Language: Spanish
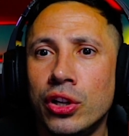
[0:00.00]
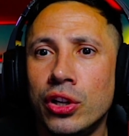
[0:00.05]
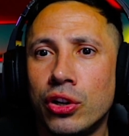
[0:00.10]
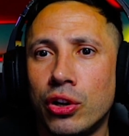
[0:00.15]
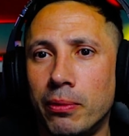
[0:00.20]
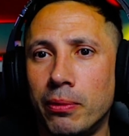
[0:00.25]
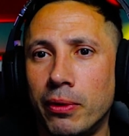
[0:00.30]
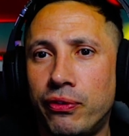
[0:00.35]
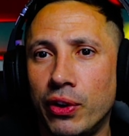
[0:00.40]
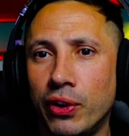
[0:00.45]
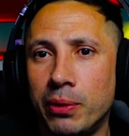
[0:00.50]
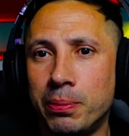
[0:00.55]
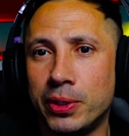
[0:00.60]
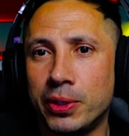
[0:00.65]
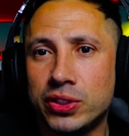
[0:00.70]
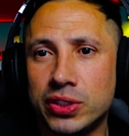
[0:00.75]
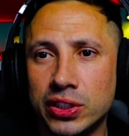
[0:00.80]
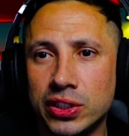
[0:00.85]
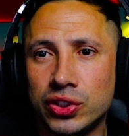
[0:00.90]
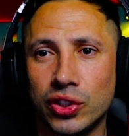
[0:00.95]
cómo fue el
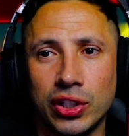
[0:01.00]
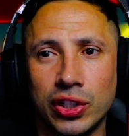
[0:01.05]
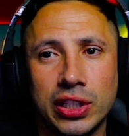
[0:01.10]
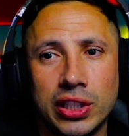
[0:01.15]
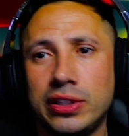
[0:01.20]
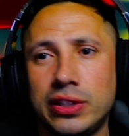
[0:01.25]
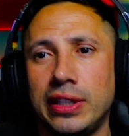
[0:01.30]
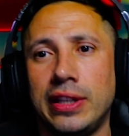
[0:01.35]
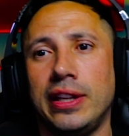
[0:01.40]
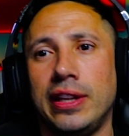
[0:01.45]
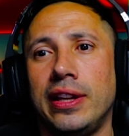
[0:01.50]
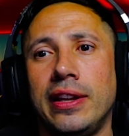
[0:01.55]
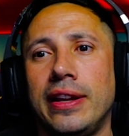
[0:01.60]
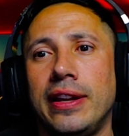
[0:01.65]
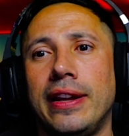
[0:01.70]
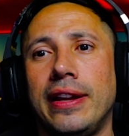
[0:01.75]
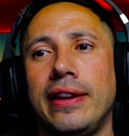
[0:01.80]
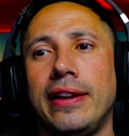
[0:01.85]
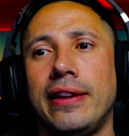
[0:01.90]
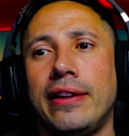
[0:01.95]
proceso
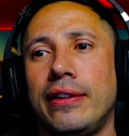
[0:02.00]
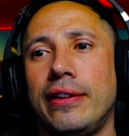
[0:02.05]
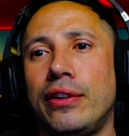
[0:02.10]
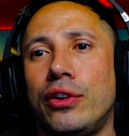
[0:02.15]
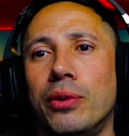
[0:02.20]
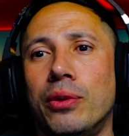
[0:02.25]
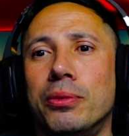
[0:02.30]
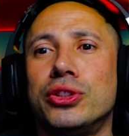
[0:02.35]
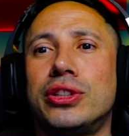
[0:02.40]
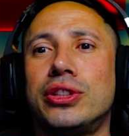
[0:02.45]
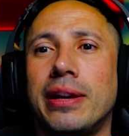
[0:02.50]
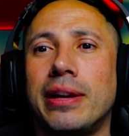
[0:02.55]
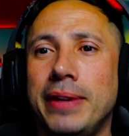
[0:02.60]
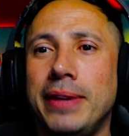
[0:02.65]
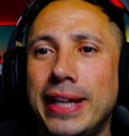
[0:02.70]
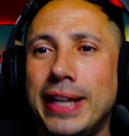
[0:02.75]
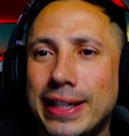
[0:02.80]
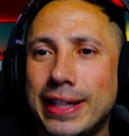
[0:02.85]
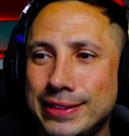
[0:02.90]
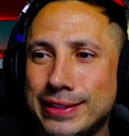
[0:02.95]
este, eh, cómo
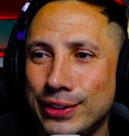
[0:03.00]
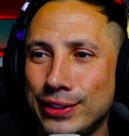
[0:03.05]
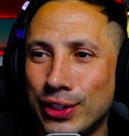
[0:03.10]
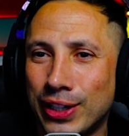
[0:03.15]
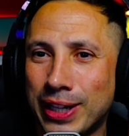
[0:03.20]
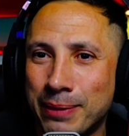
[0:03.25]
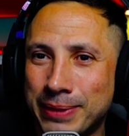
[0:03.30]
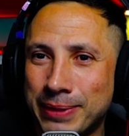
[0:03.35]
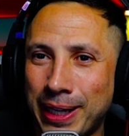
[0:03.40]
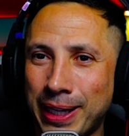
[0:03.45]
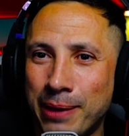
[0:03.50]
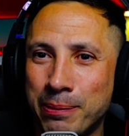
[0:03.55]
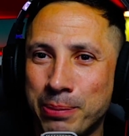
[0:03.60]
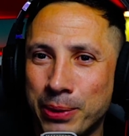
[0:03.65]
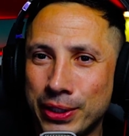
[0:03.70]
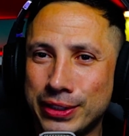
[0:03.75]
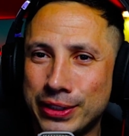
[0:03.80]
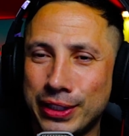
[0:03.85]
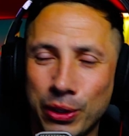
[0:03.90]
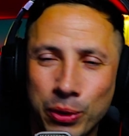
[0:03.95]
terminás siendo captada
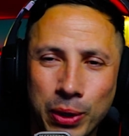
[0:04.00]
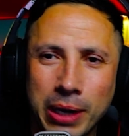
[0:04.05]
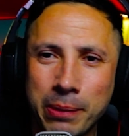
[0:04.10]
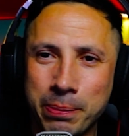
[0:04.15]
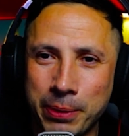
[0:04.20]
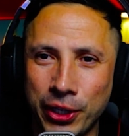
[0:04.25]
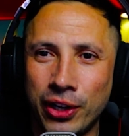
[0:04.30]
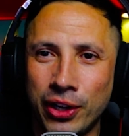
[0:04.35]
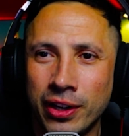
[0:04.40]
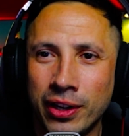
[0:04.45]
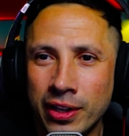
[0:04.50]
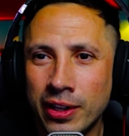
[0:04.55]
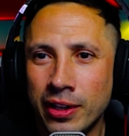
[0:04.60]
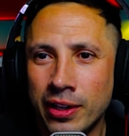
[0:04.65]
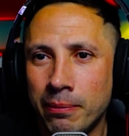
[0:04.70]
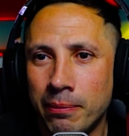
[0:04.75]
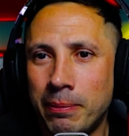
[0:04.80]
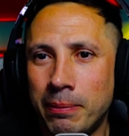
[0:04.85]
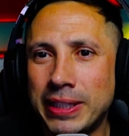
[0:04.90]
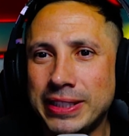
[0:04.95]
por este lugar, pero
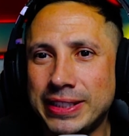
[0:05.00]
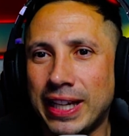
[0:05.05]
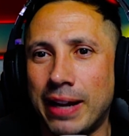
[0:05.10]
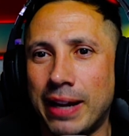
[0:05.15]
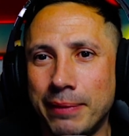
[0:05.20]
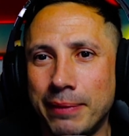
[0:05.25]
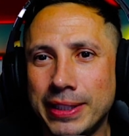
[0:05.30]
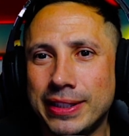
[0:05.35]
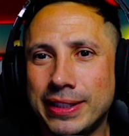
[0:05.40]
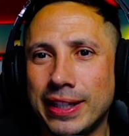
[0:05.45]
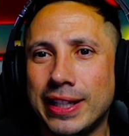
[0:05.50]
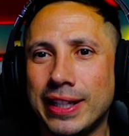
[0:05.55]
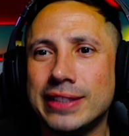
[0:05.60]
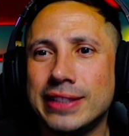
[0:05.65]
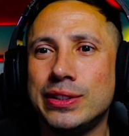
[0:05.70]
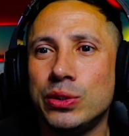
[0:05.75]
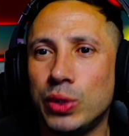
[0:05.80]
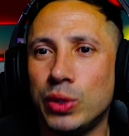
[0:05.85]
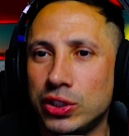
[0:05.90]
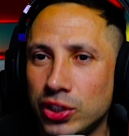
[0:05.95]
básicamente qué
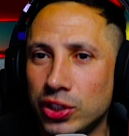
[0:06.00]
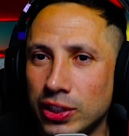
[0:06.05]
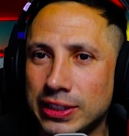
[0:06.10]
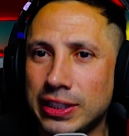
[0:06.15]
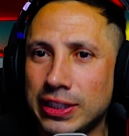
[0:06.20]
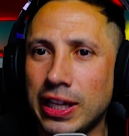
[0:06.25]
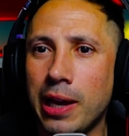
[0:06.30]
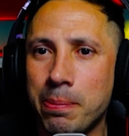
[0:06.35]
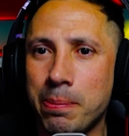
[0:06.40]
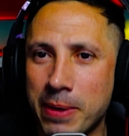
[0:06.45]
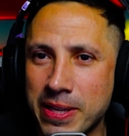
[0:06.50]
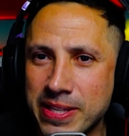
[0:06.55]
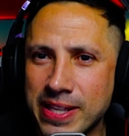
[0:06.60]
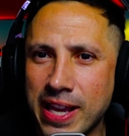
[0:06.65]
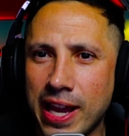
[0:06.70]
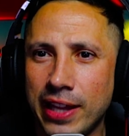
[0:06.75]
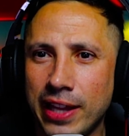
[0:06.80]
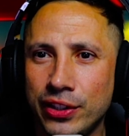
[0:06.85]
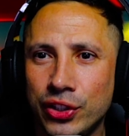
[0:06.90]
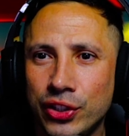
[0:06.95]
situación estabas
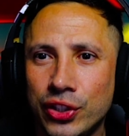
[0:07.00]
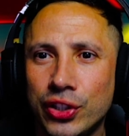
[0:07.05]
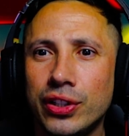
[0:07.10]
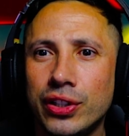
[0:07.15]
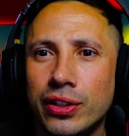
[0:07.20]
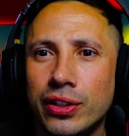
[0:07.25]
pasando.